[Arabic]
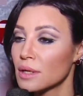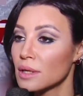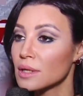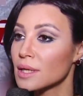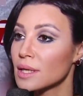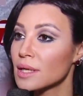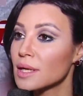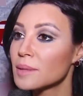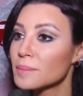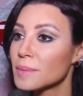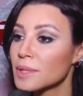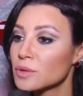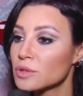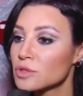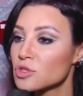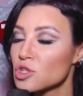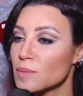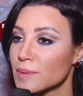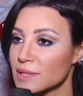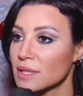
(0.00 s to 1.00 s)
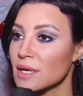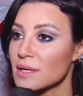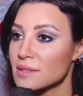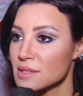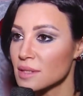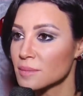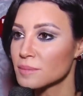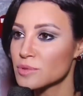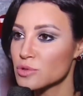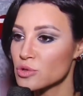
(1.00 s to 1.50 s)
ان انا ما كنتش
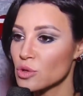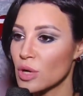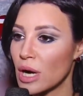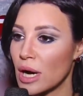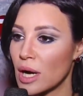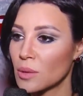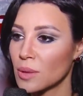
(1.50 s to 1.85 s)
بتعصب بسرعه